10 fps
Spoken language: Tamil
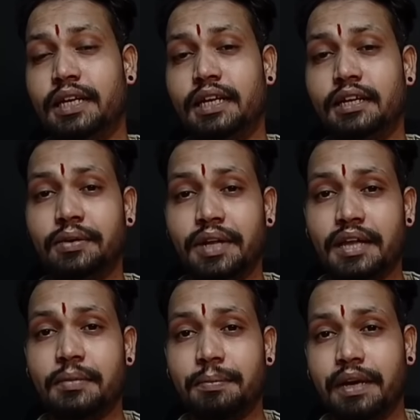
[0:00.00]
இருக்கக்கூடிய
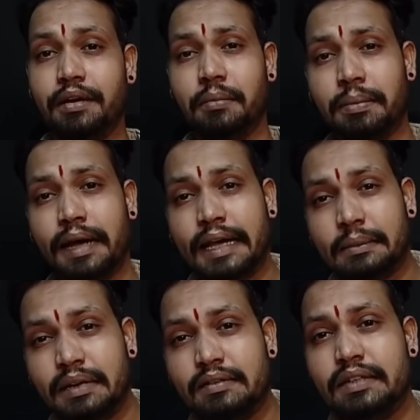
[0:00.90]
எம்பிக்களும்
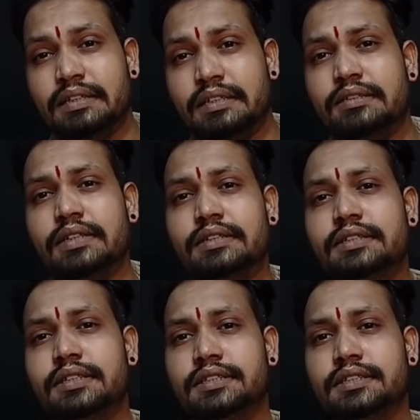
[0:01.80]
பயங்கரமா விழுந்து விழுந்து